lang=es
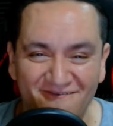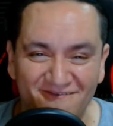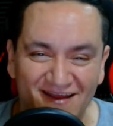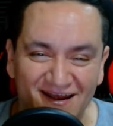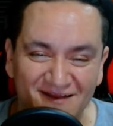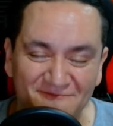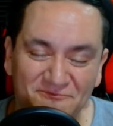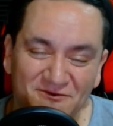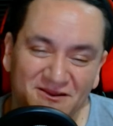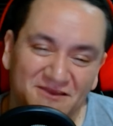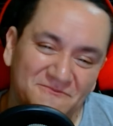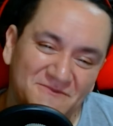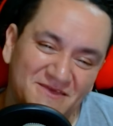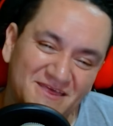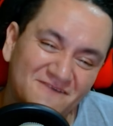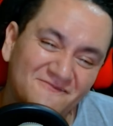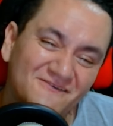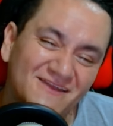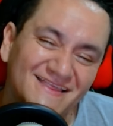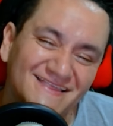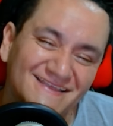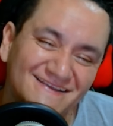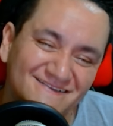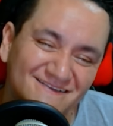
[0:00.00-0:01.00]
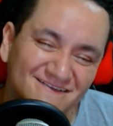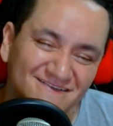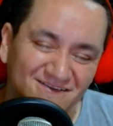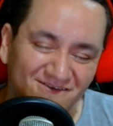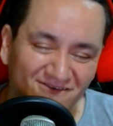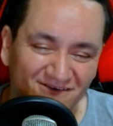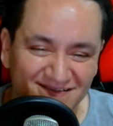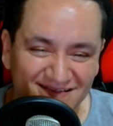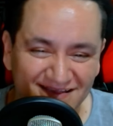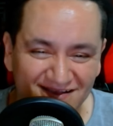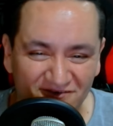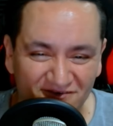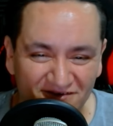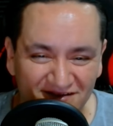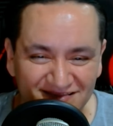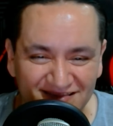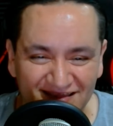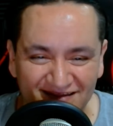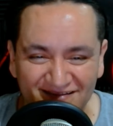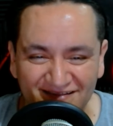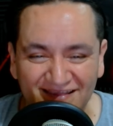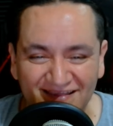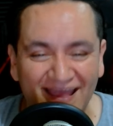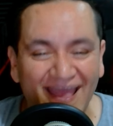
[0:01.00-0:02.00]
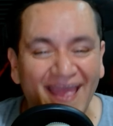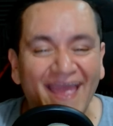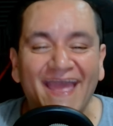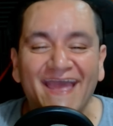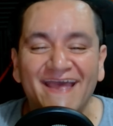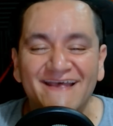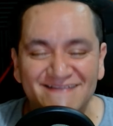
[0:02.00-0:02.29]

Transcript: a verlo porque me llama la atención, se me hace como interesante.